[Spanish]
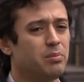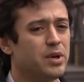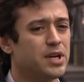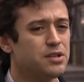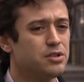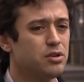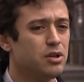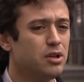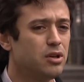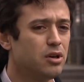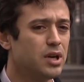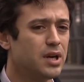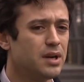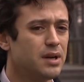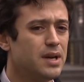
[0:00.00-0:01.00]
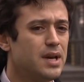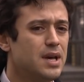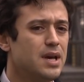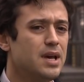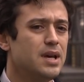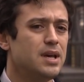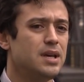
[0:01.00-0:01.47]
el precio del dólar
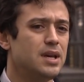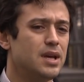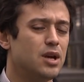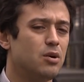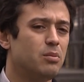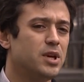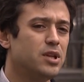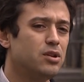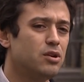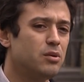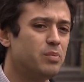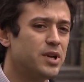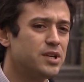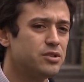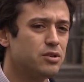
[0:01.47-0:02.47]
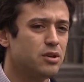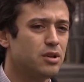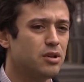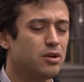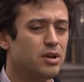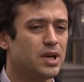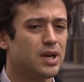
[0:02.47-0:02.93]
y el aumento del precio
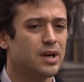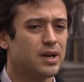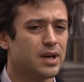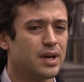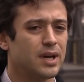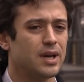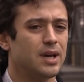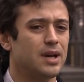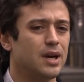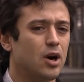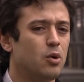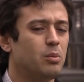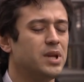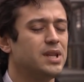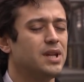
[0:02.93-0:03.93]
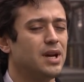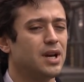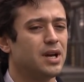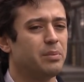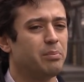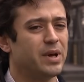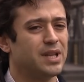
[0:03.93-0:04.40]
del dólar eh, aumenta
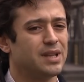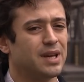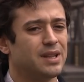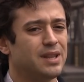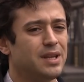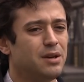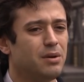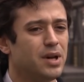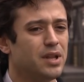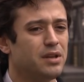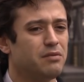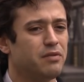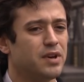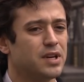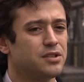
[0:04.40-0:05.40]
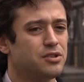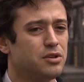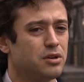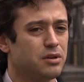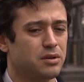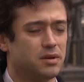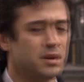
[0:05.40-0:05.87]
las expectativas de
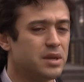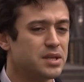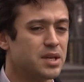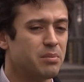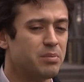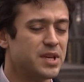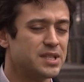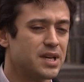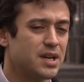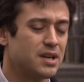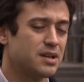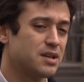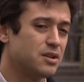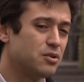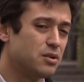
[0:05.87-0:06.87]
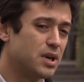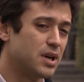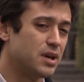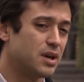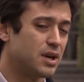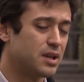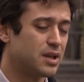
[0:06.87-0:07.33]
inflación. Eh, se empiezan
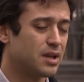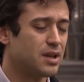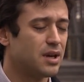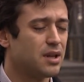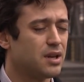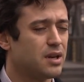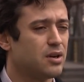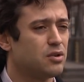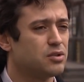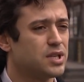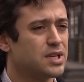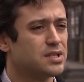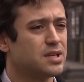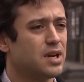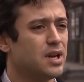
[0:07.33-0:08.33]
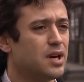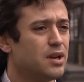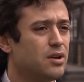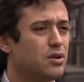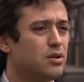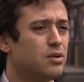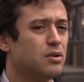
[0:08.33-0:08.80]
a, tratar de negociar
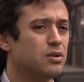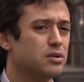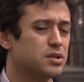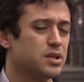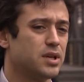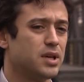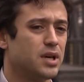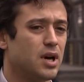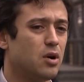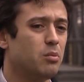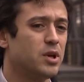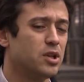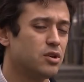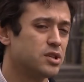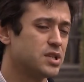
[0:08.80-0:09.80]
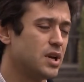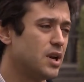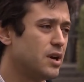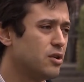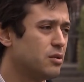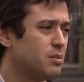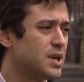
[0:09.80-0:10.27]
salarios, eh, aumento de
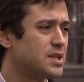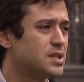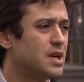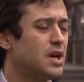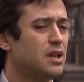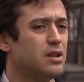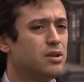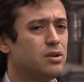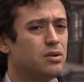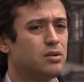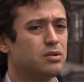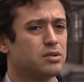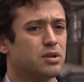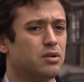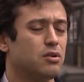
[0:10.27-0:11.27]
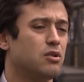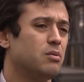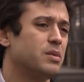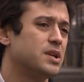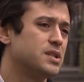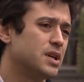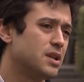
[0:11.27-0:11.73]
salarios más altos, los
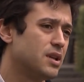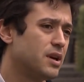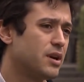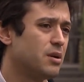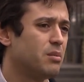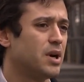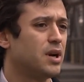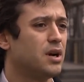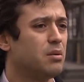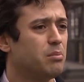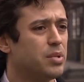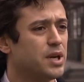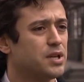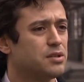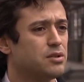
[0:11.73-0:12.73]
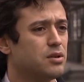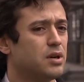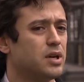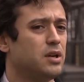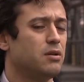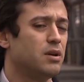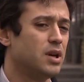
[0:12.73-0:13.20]
comerciantes remarcan precios
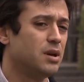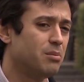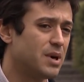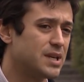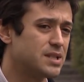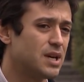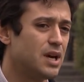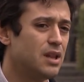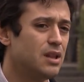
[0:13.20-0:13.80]
a niveles más